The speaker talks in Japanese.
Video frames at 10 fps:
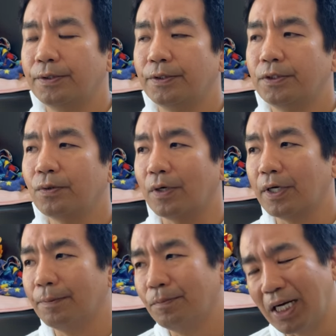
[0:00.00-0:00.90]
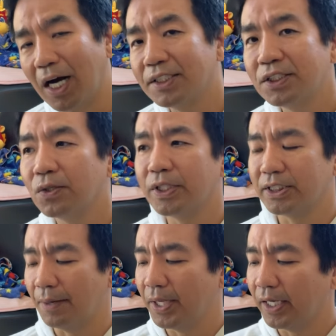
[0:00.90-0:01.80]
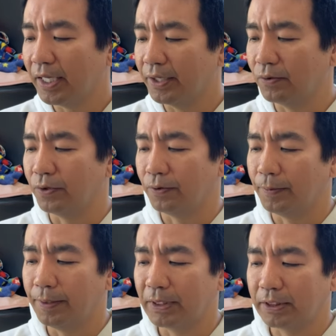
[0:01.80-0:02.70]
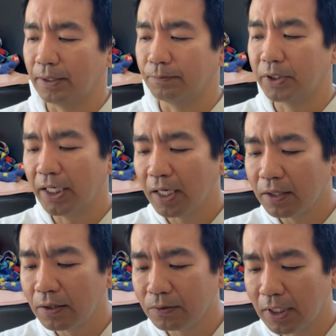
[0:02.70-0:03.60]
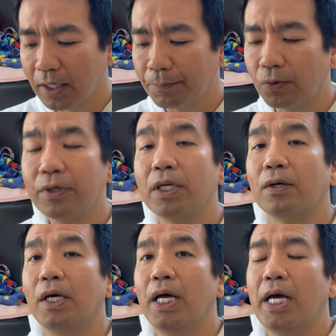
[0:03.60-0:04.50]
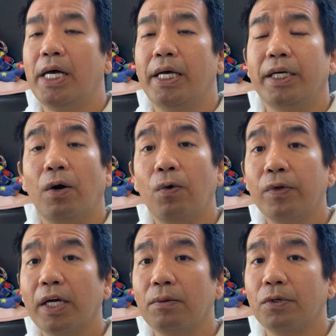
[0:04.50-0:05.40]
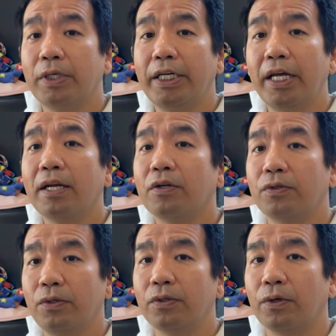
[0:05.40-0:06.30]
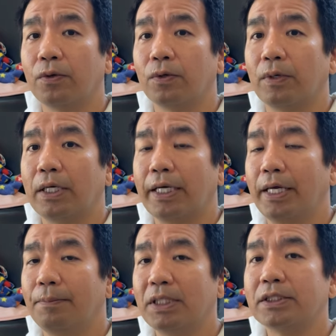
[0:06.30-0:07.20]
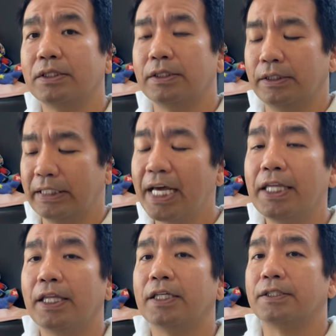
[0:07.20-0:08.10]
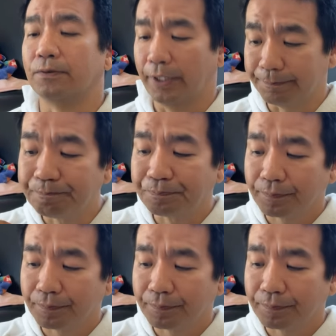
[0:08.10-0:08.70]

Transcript: ちょっと、ま感情で喋れないといいますか、テナントさんが僕に、えオーナーの僕に連絡来るということは、えまずないんですよね。